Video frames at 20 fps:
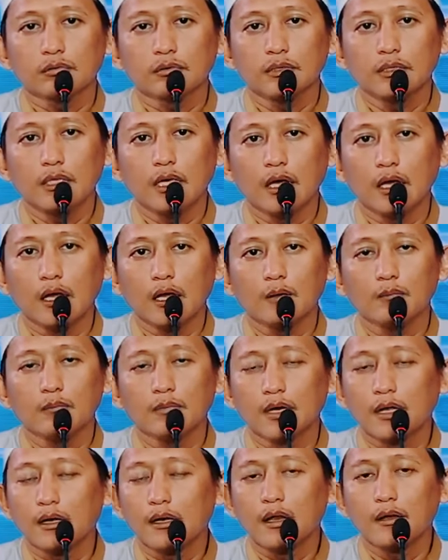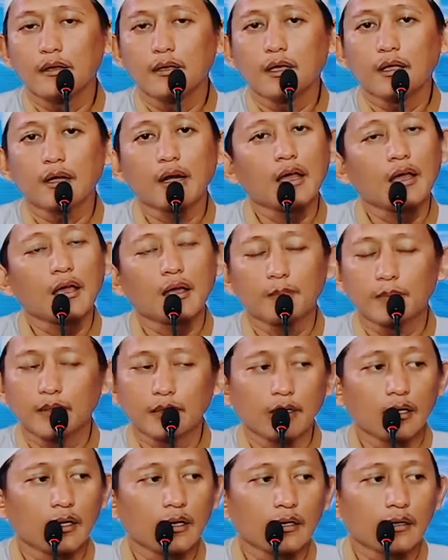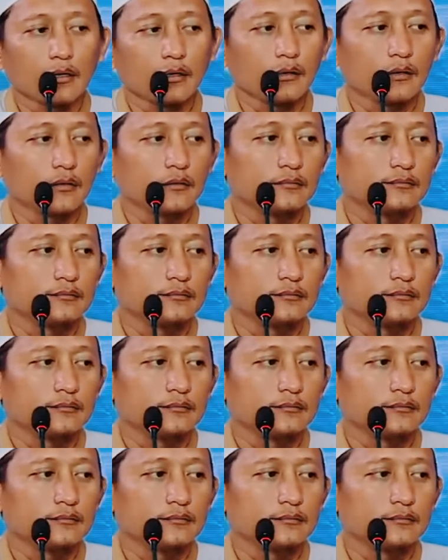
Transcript: ia akan berada di kerak api neraka.